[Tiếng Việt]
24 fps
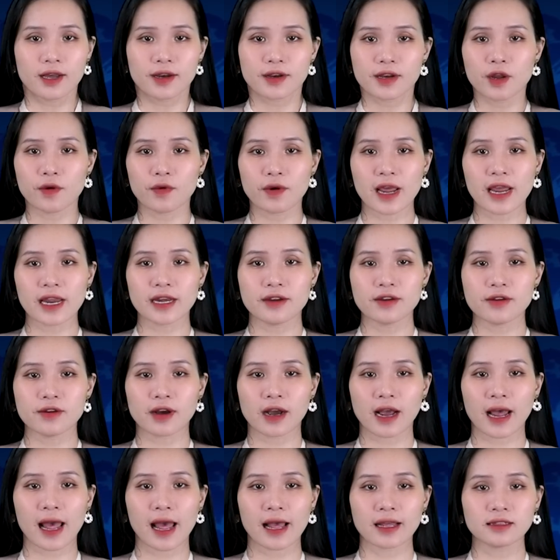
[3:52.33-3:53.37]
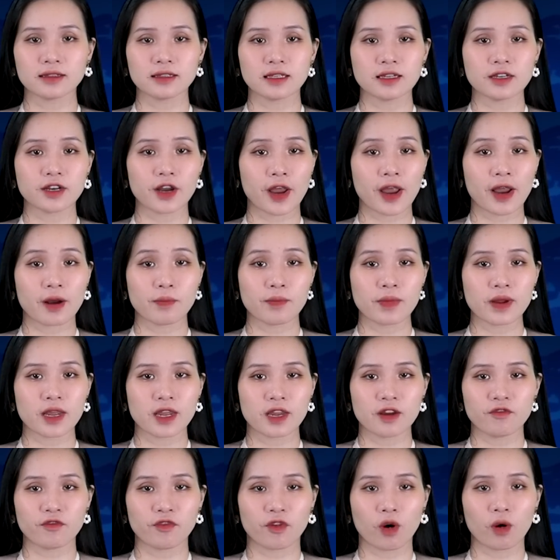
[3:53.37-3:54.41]
Điều này được hãng tin Army
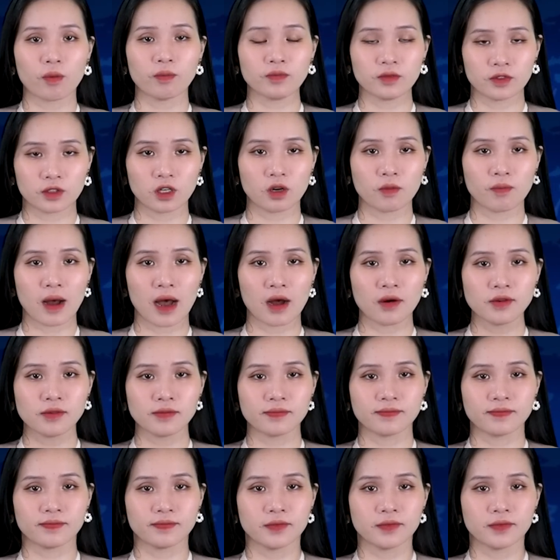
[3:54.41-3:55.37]
Inform thông báo.